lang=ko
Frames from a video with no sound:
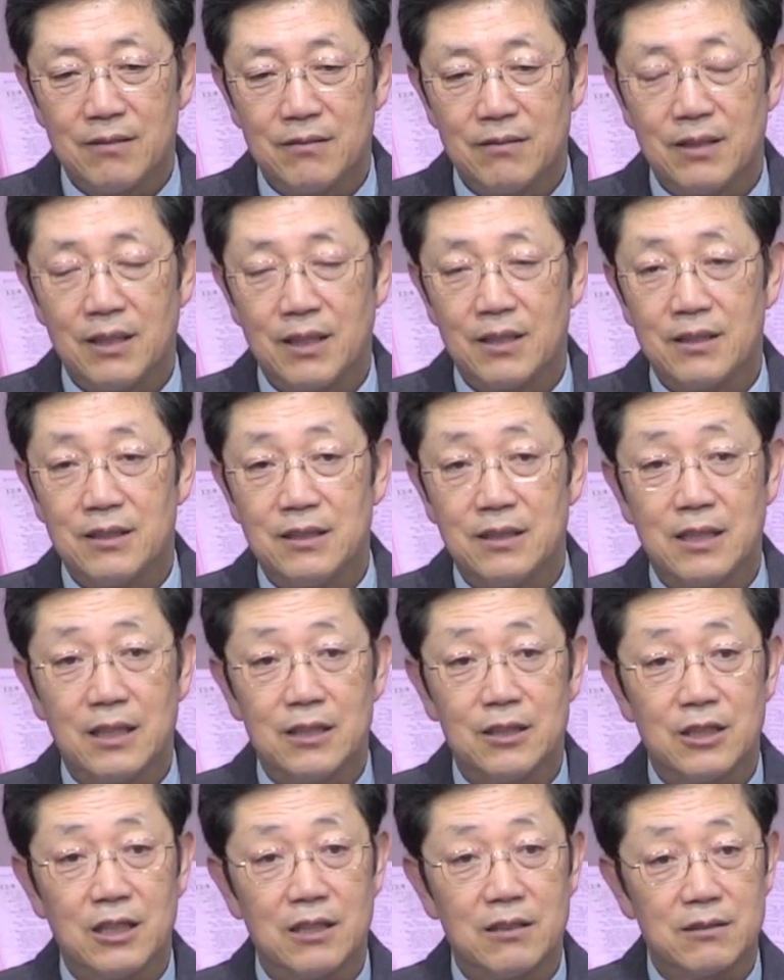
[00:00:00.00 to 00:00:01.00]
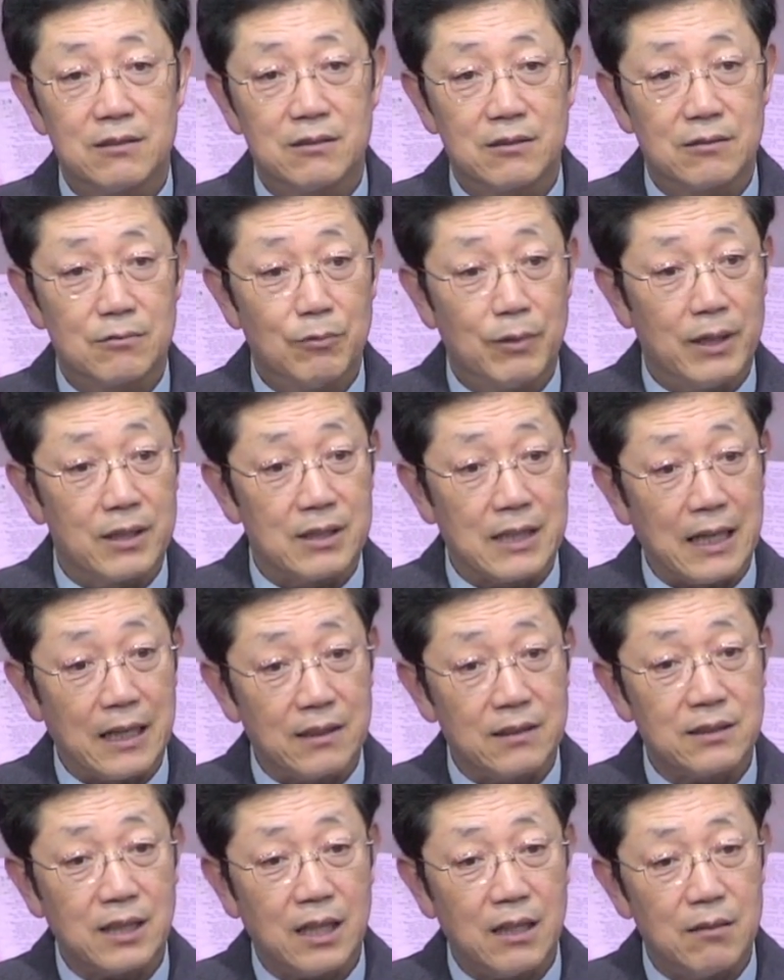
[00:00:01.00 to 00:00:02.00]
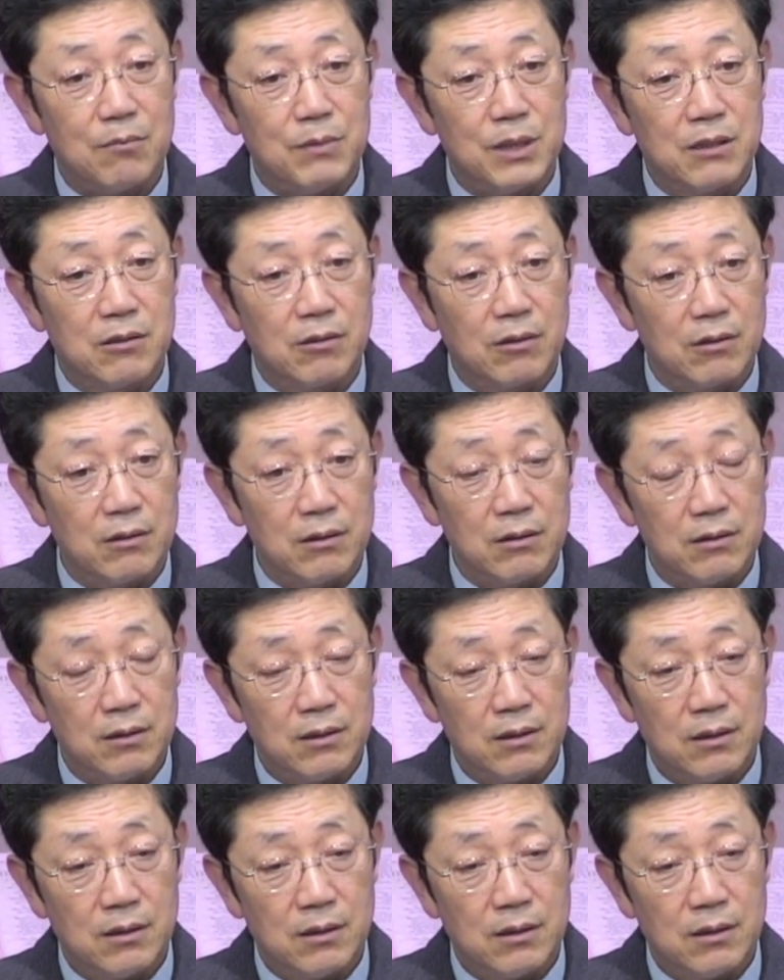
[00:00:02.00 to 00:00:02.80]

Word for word: 예, 그러니까 이게 왜 자기 삶이 그거를